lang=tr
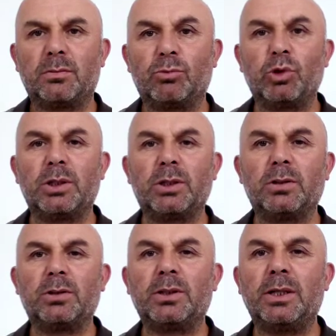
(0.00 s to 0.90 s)
Bu yıl
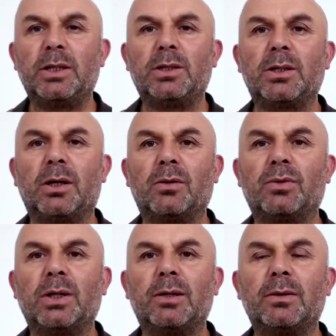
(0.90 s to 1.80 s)

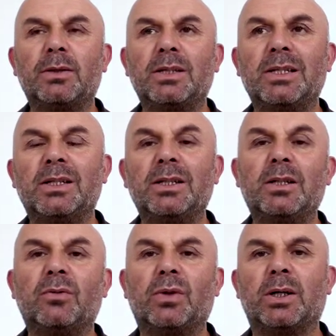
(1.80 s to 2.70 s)
itikafa iki
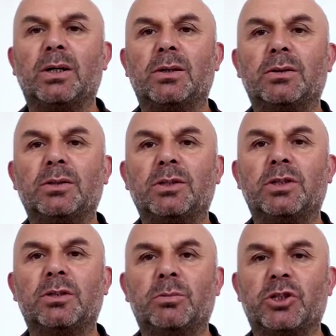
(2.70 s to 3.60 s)
defa
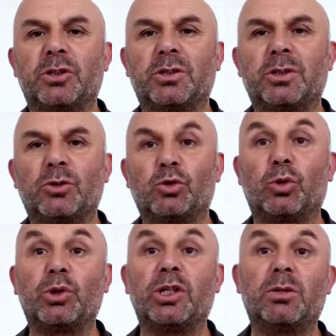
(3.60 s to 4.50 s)
girmişti.
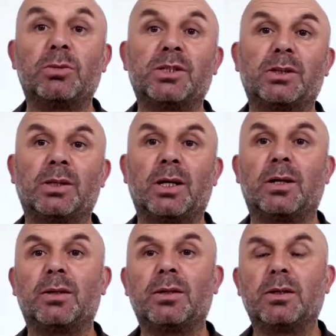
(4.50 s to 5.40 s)
Son
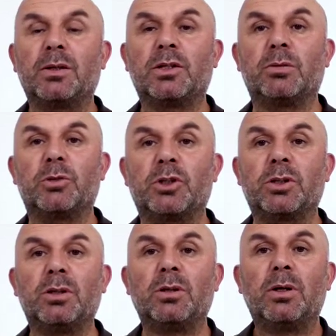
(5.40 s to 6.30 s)
20'sinde
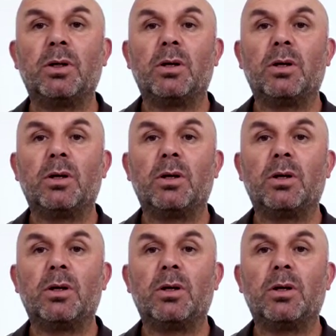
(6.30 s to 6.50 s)
girmişti.